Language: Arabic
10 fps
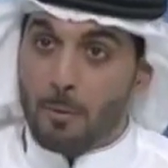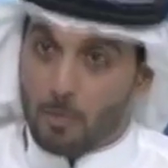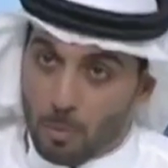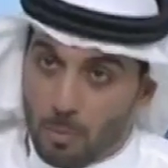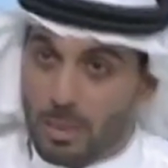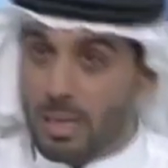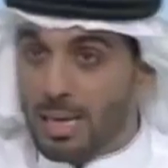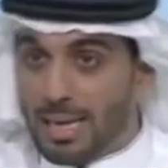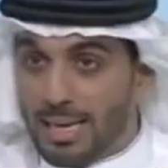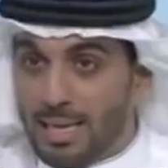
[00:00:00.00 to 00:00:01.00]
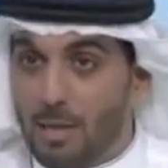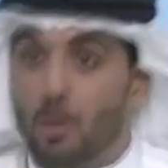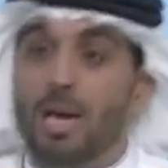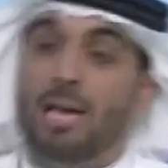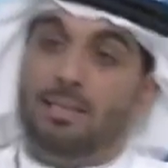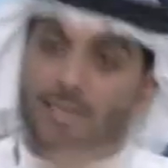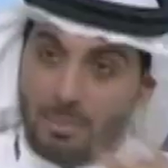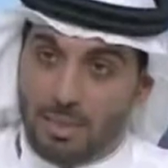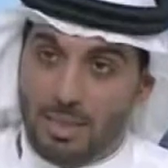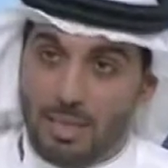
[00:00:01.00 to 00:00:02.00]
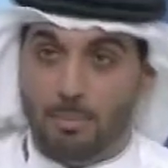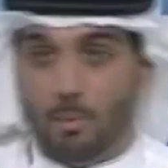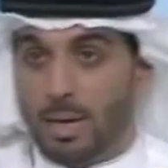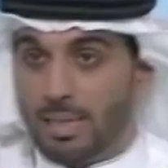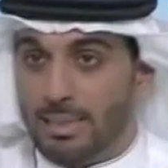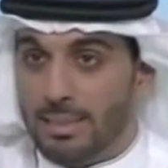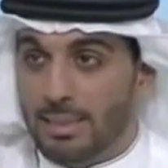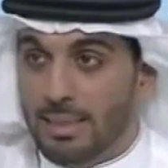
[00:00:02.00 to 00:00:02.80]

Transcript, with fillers: ومثل غيري واحسن منه بوايد